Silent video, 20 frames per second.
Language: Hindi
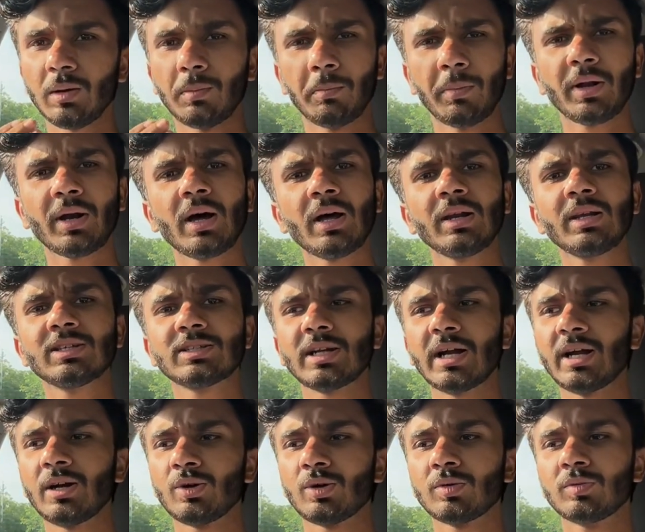मनाली
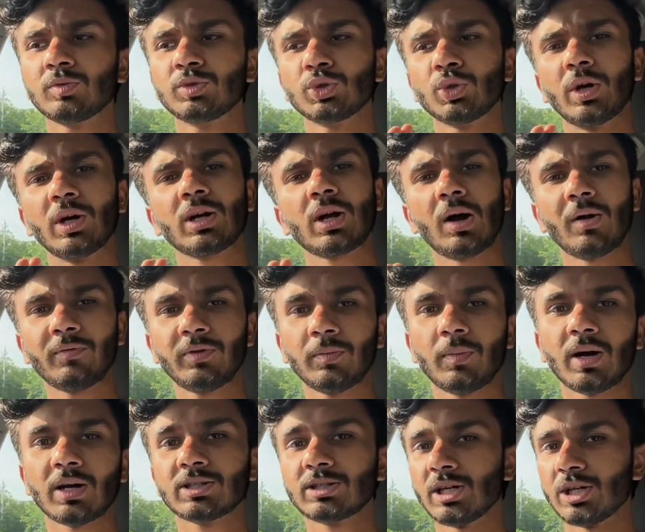साइड और जो है काफ़ी
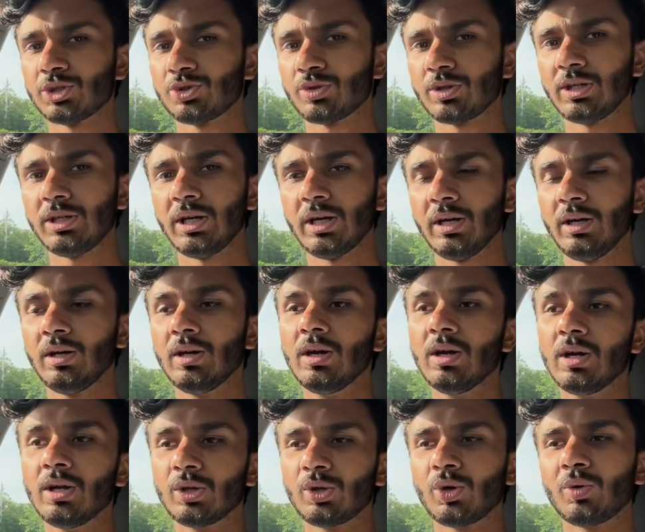बार जा चुकी है
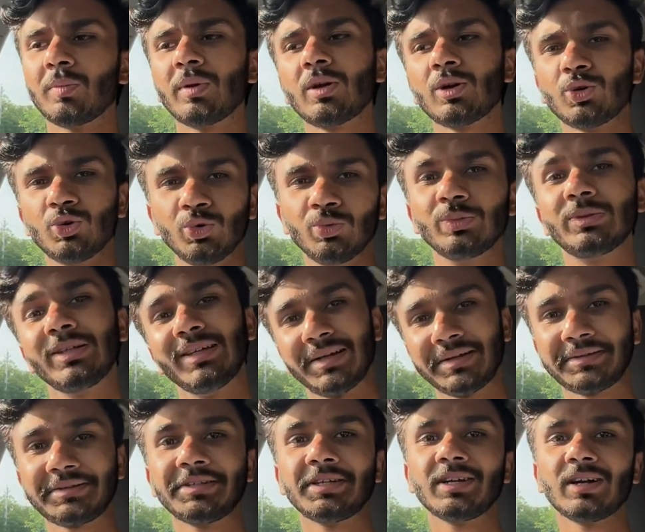तो मतलब घूमती
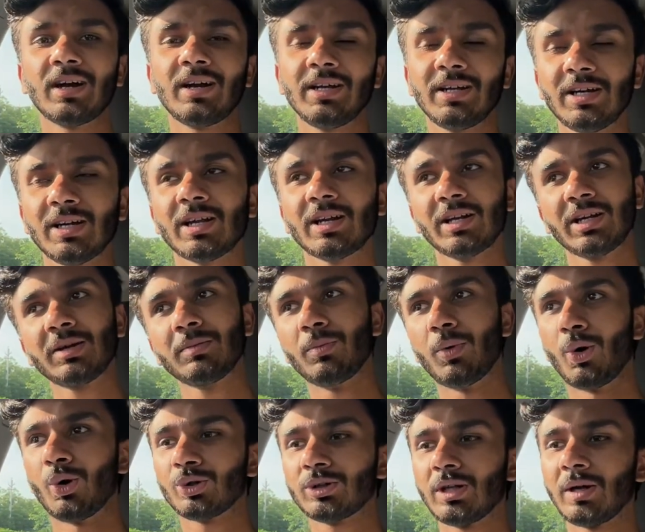रहती है गाड़ी की रनिंग
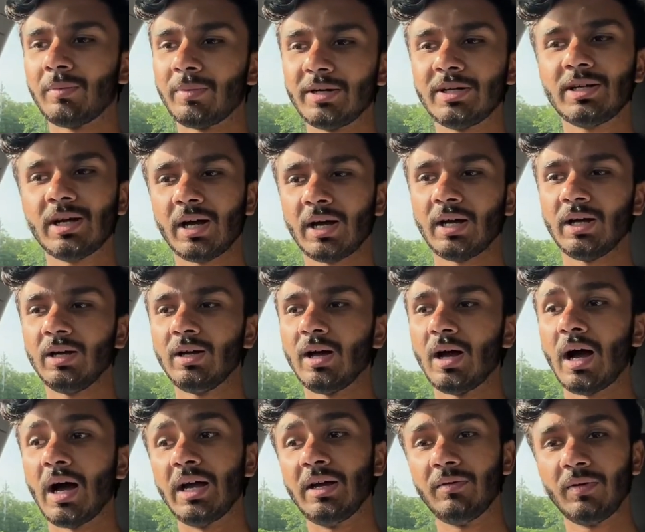बहुत है बढ़िया है
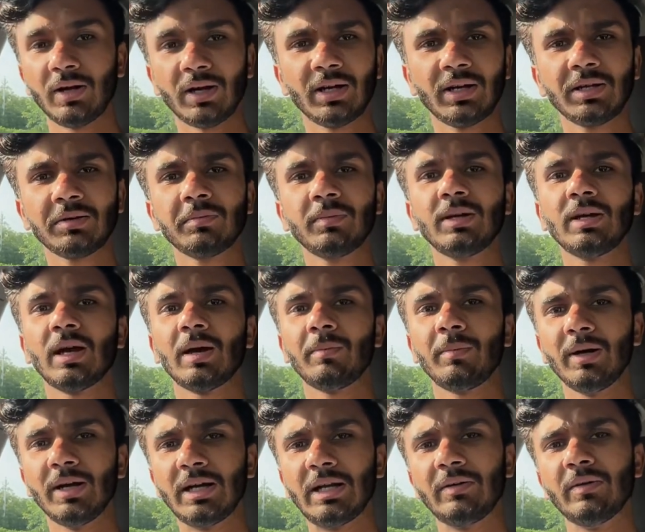हाईवे रनिंग भी है
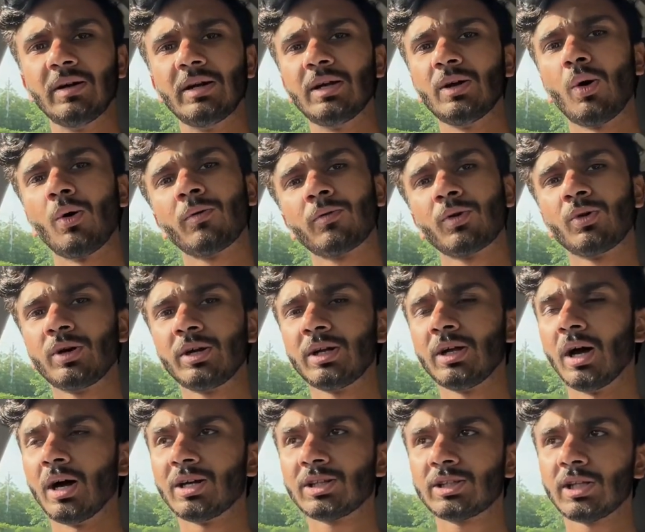मिट्टी विट्टी ऑफ
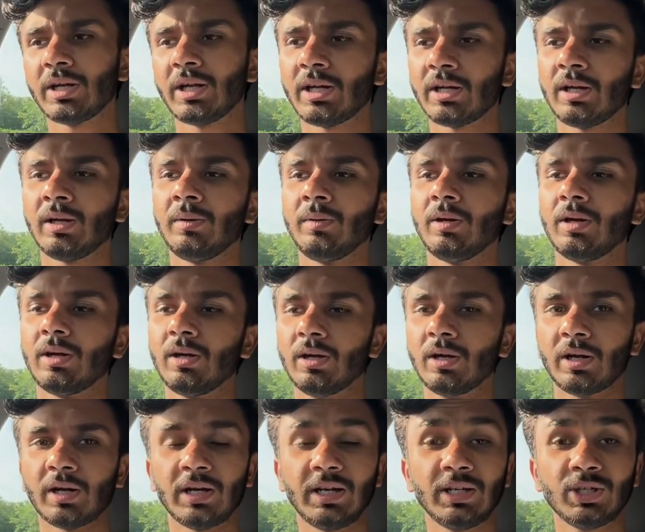रोडिंग हर तरह की
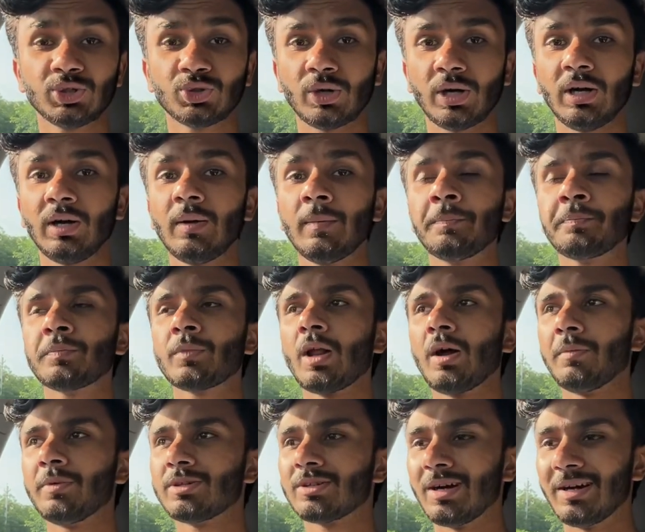रनिंग जो है
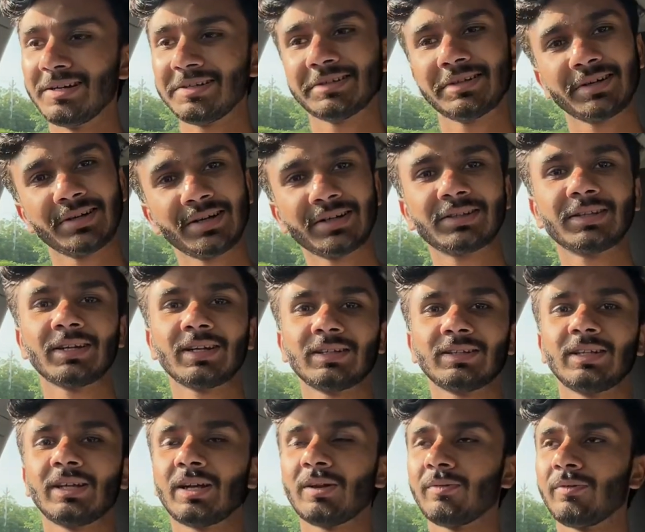हम इस गाड़ी से करते
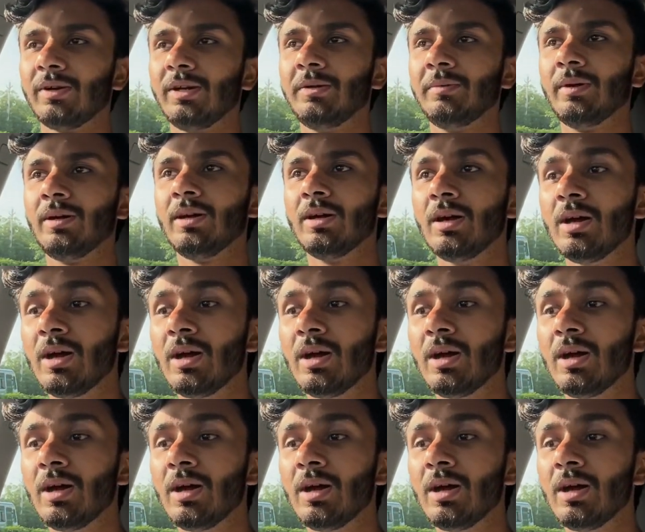रहते हैं रफली में